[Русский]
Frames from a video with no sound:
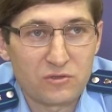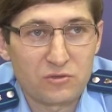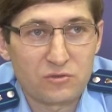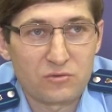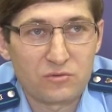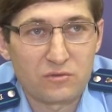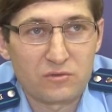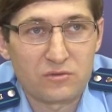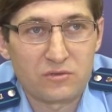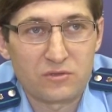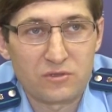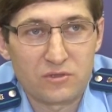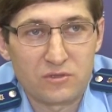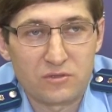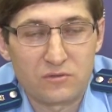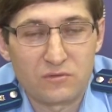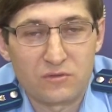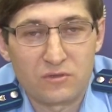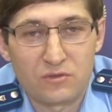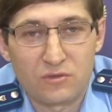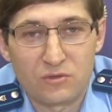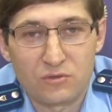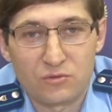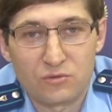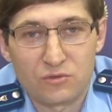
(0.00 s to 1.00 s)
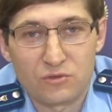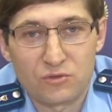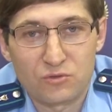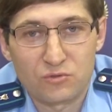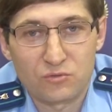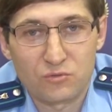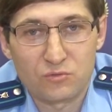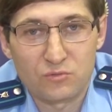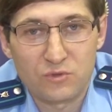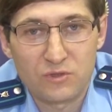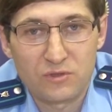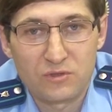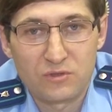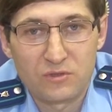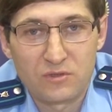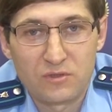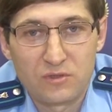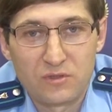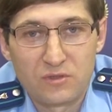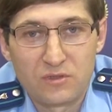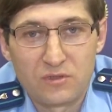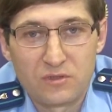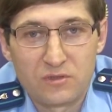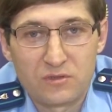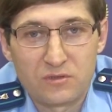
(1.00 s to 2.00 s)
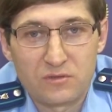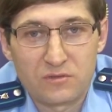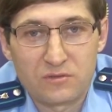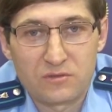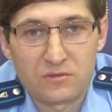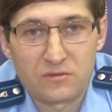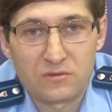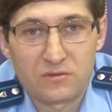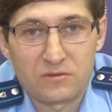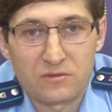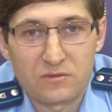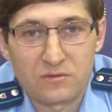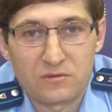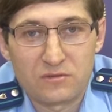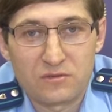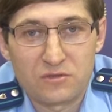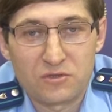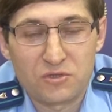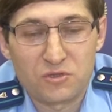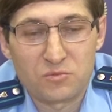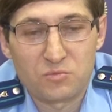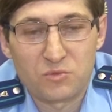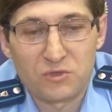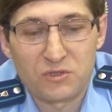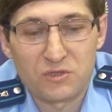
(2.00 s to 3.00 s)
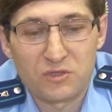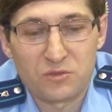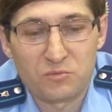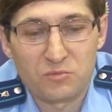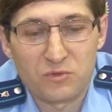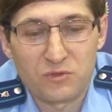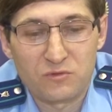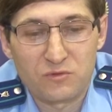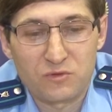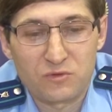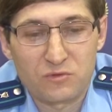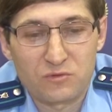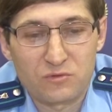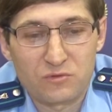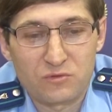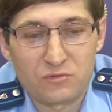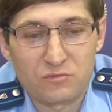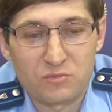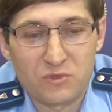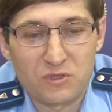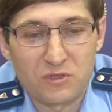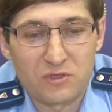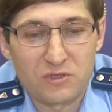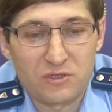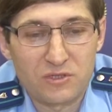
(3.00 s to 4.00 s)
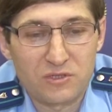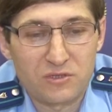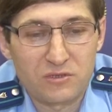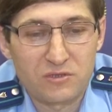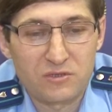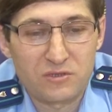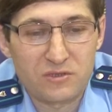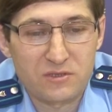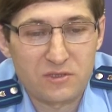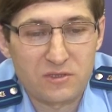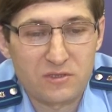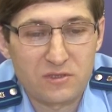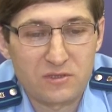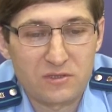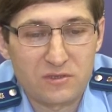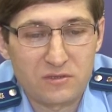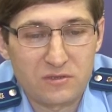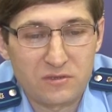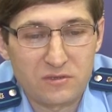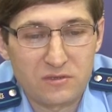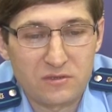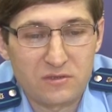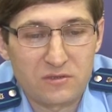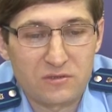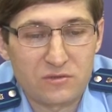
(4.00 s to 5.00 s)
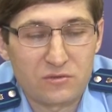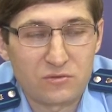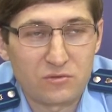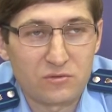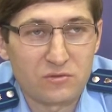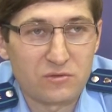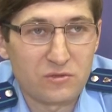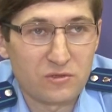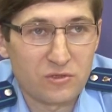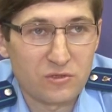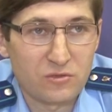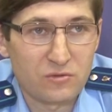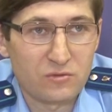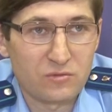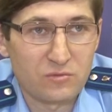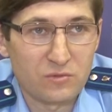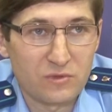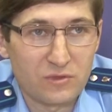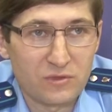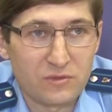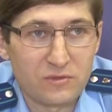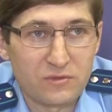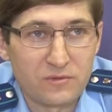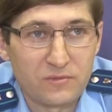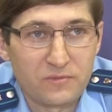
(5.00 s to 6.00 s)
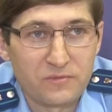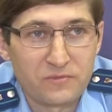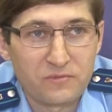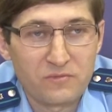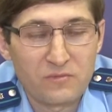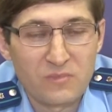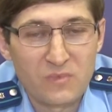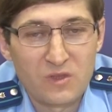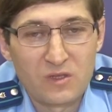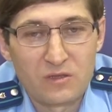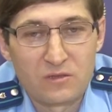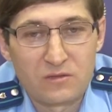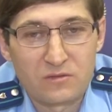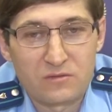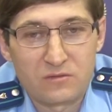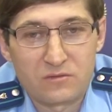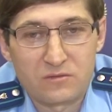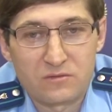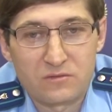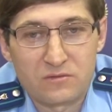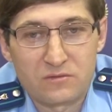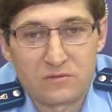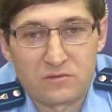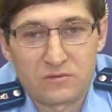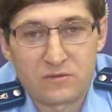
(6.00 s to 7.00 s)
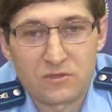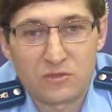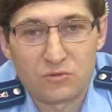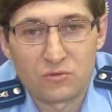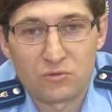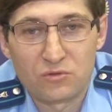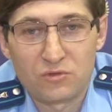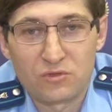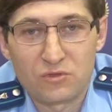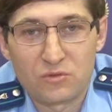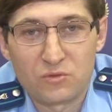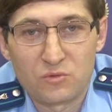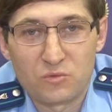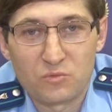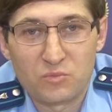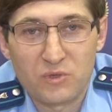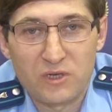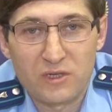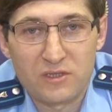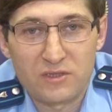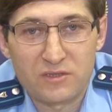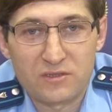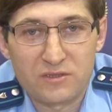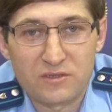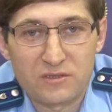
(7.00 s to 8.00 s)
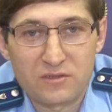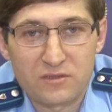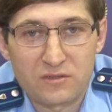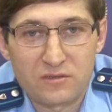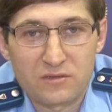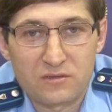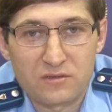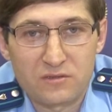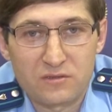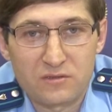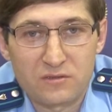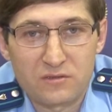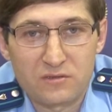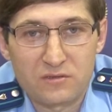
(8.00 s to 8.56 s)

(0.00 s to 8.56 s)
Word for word: что она действительно хочет убить. Э, значит, потерпевшую предложила за это 100 тысяч рублей. Э, сотрудниками полиции